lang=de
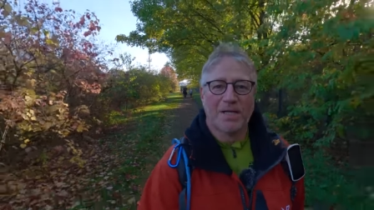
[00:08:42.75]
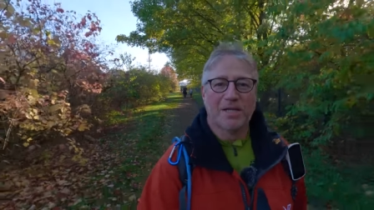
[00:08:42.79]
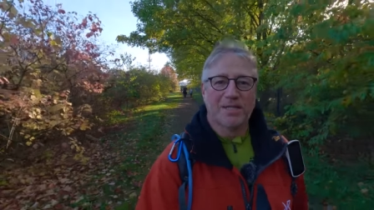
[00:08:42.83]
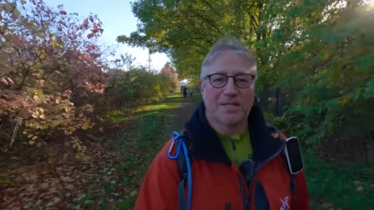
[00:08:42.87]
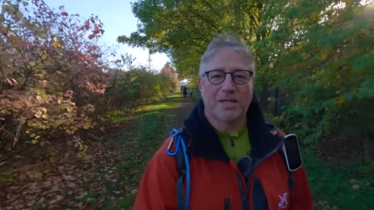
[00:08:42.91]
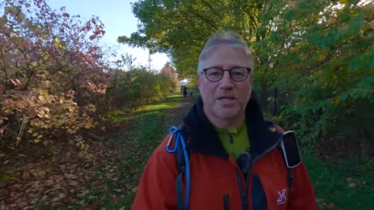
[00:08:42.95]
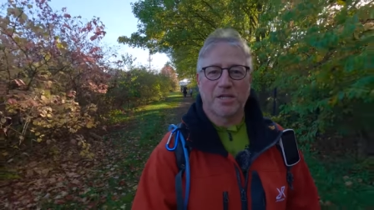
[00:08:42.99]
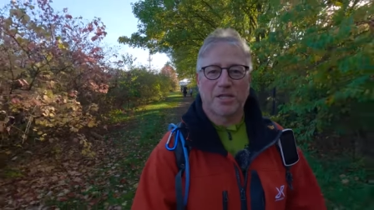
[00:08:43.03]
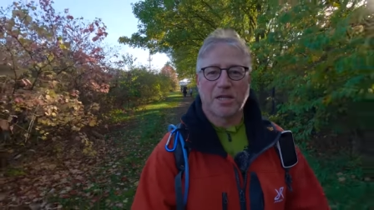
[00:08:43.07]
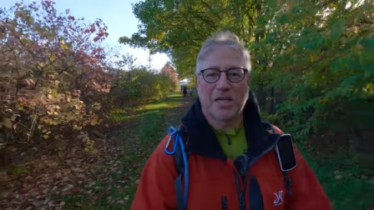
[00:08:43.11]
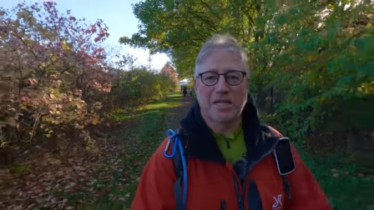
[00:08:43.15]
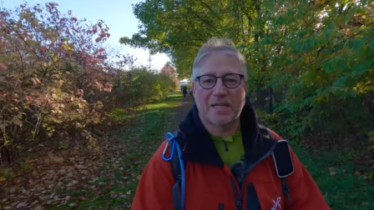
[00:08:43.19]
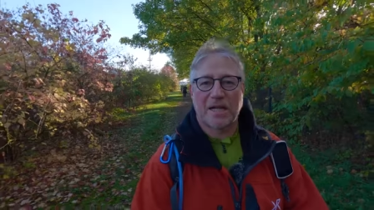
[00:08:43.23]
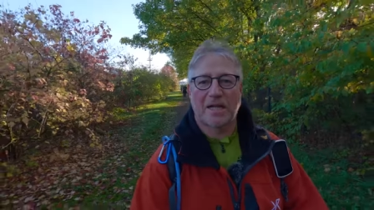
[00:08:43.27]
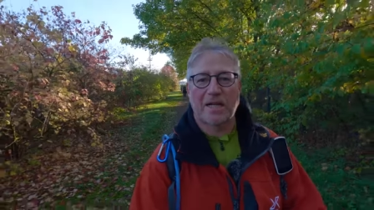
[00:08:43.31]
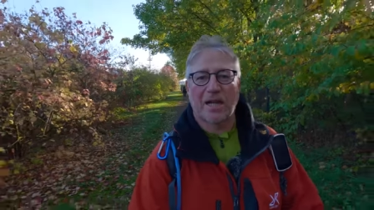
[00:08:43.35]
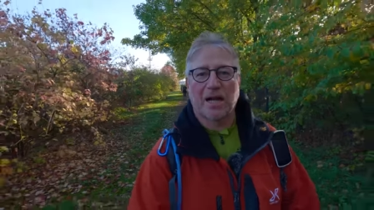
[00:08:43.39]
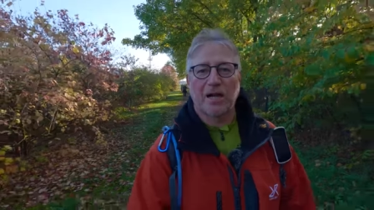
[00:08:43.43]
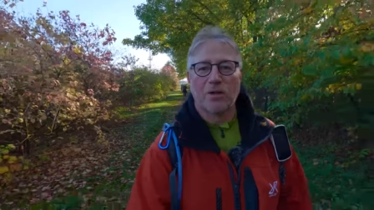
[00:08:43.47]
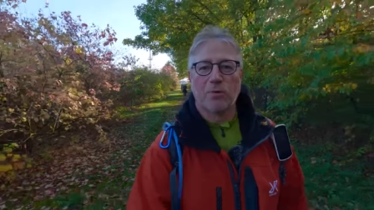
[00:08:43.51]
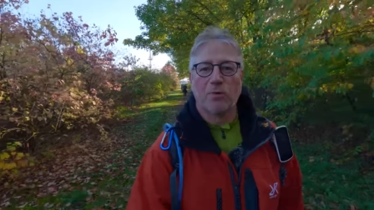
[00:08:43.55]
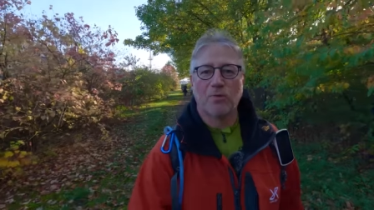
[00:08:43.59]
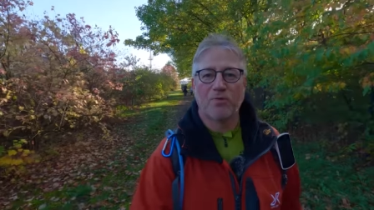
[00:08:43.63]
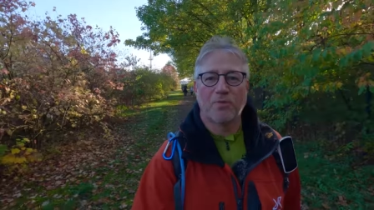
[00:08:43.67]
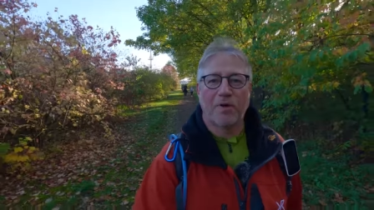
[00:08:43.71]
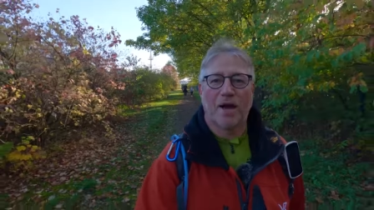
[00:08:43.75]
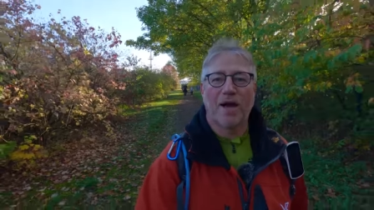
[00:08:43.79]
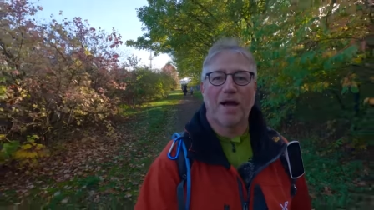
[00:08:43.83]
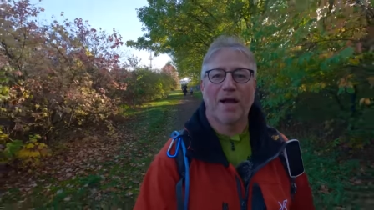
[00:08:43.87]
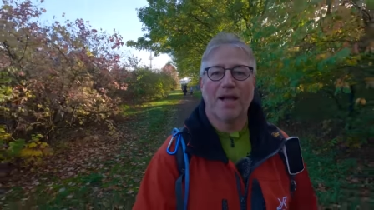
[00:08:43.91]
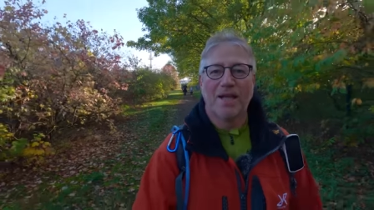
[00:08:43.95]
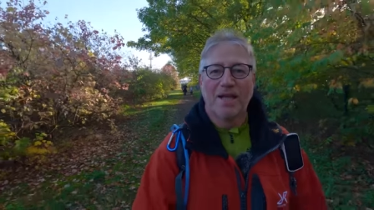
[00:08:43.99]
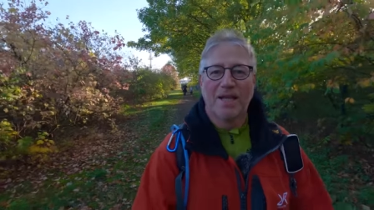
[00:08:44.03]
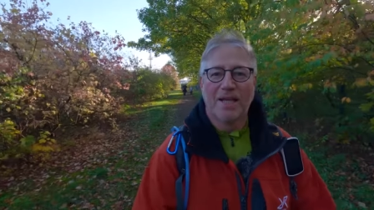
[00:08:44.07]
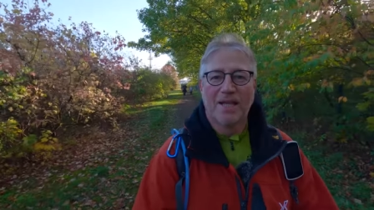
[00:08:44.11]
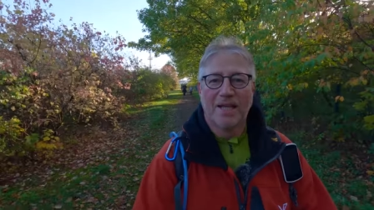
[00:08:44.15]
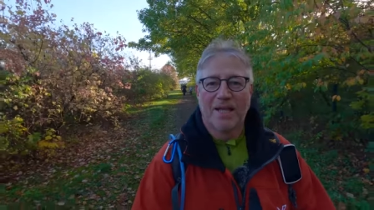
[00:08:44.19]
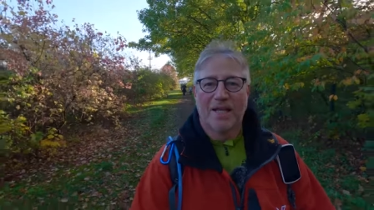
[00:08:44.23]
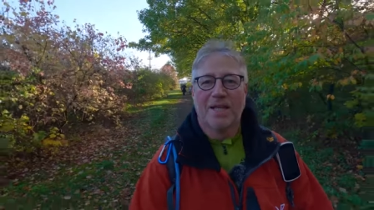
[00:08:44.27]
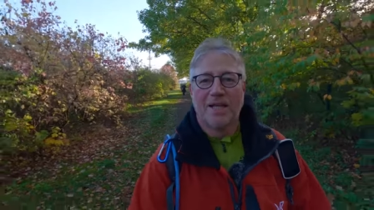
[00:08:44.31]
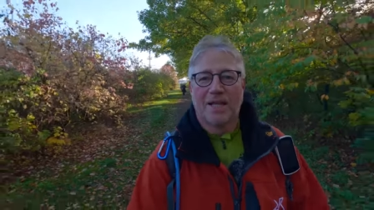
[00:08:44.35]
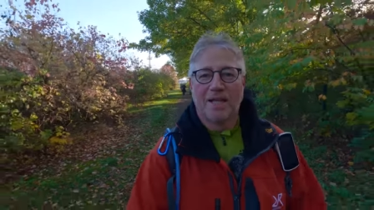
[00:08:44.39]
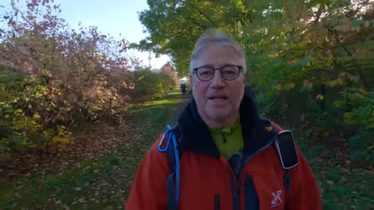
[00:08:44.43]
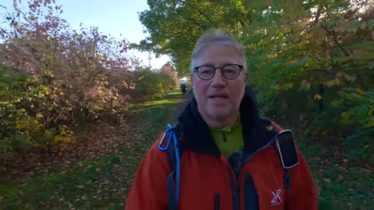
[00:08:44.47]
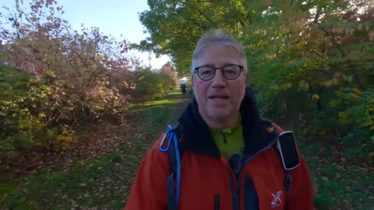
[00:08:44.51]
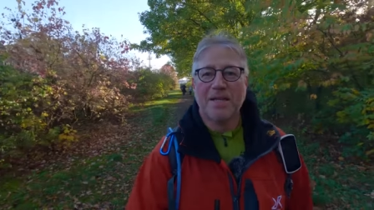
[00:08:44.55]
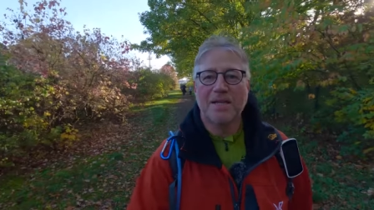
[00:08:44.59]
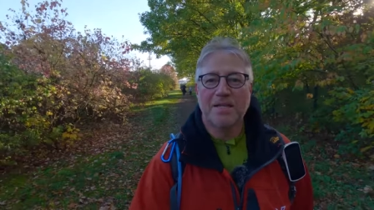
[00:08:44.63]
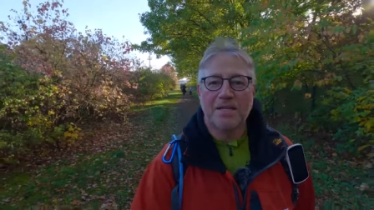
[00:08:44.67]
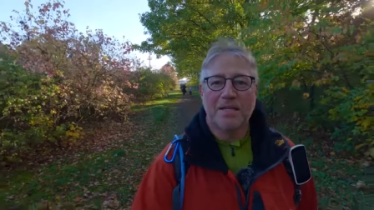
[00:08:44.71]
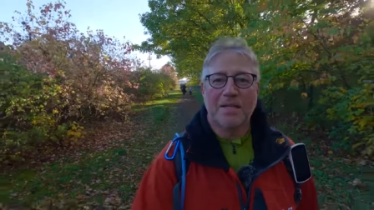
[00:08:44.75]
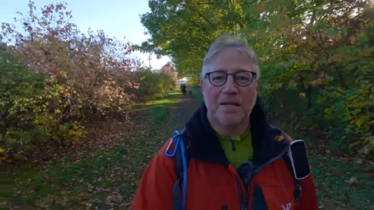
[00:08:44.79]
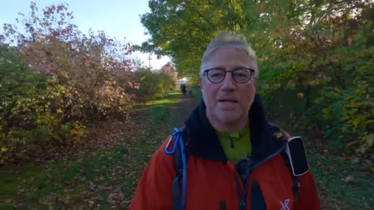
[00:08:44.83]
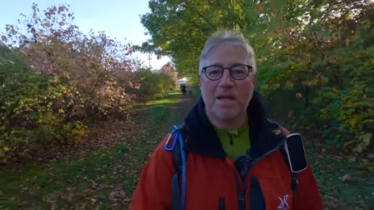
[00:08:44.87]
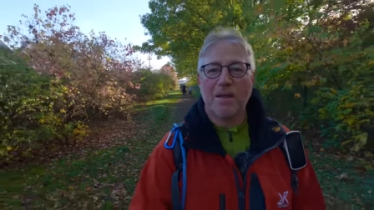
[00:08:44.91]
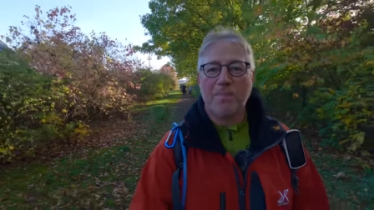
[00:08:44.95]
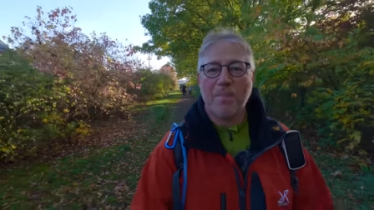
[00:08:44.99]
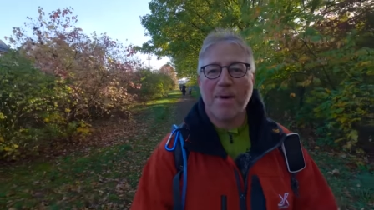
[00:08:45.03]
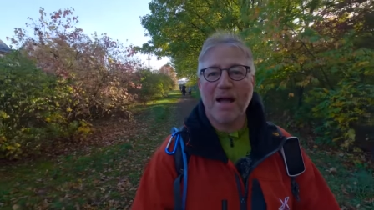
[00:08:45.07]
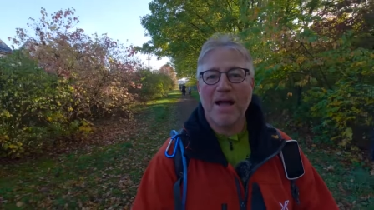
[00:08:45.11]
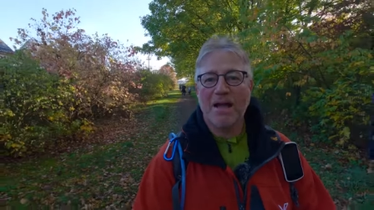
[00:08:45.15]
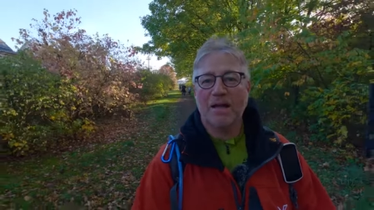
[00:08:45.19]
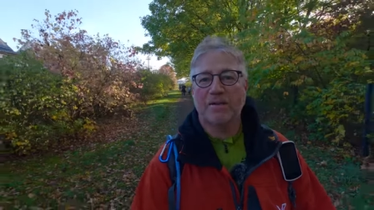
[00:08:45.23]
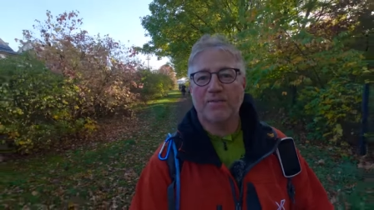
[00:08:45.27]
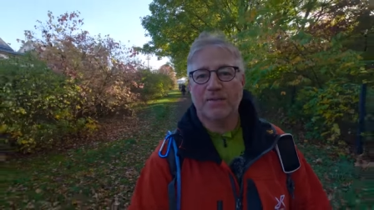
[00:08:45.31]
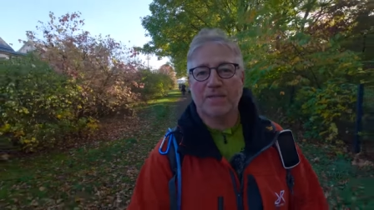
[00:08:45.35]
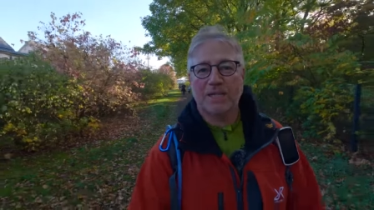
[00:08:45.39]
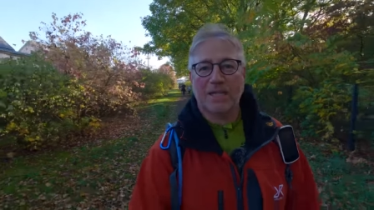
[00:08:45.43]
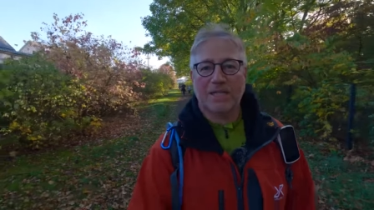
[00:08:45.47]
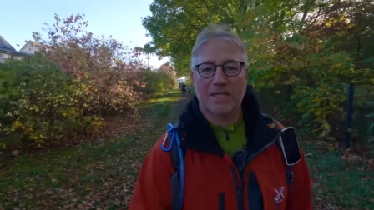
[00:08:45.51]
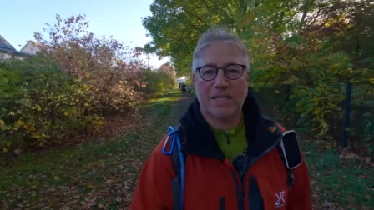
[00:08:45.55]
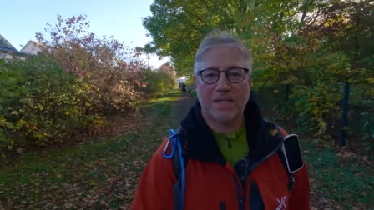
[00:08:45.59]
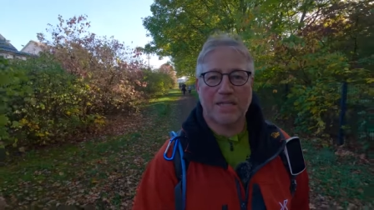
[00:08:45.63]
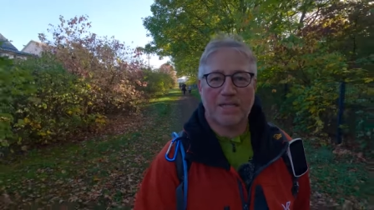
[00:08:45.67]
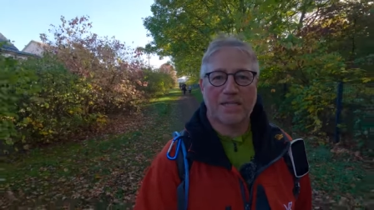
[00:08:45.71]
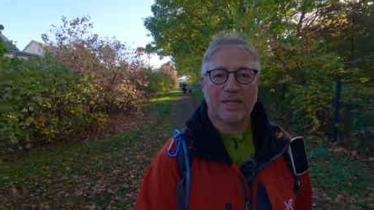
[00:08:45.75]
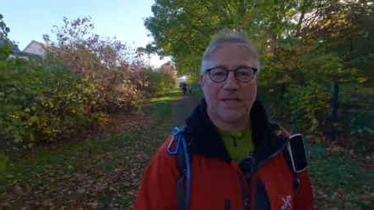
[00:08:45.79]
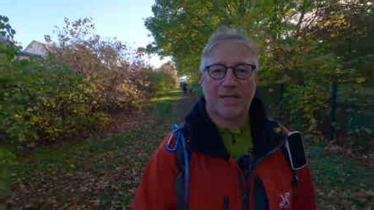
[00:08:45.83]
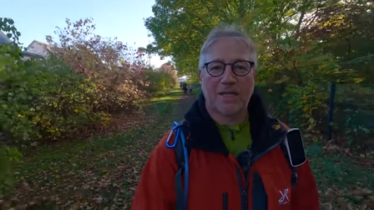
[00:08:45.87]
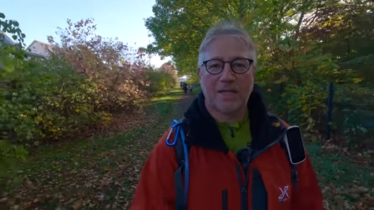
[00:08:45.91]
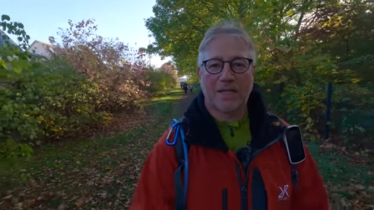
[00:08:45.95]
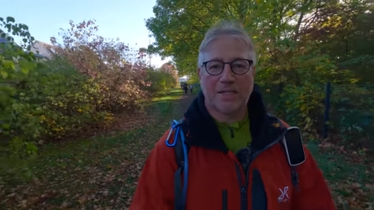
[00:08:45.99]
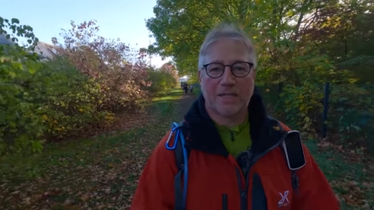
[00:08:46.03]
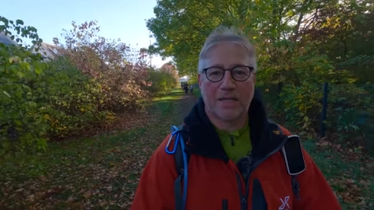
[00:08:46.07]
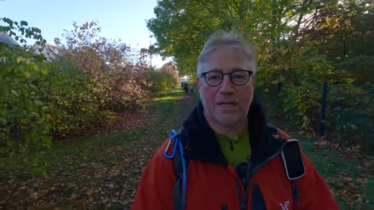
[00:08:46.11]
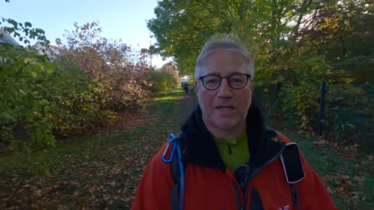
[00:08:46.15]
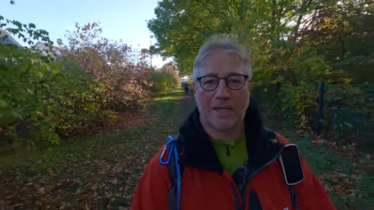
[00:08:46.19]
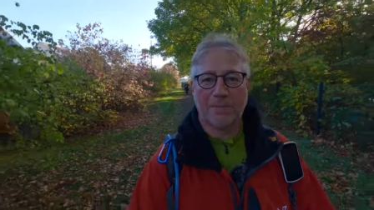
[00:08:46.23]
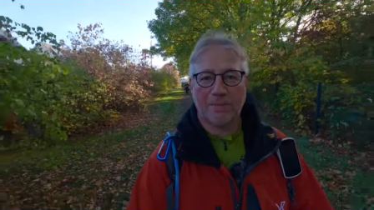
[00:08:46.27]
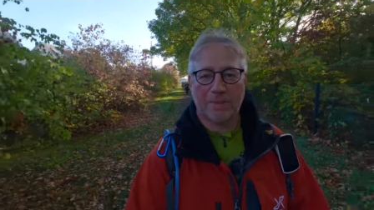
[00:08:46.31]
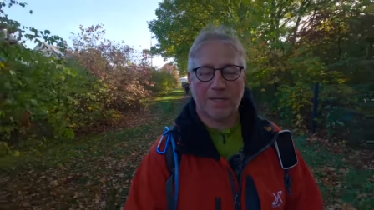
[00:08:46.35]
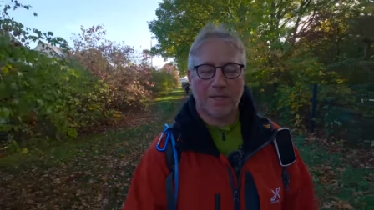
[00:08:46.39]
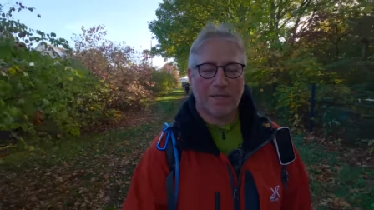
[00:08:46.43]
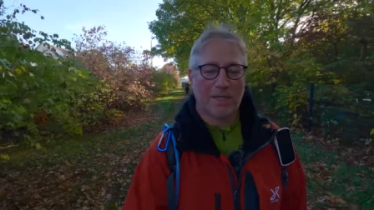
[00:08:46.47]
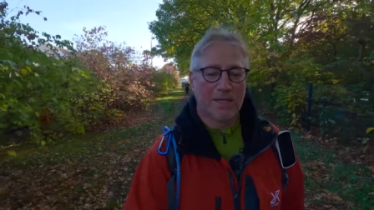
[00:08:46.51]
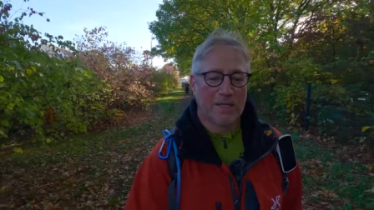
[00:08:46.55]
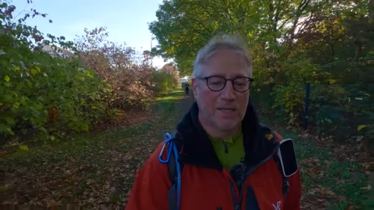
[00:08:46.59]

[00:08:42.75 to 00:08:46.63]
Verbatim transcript: der Stadtteil Hannover Lindenlimmer, wenn ich das richtig gelesen habe.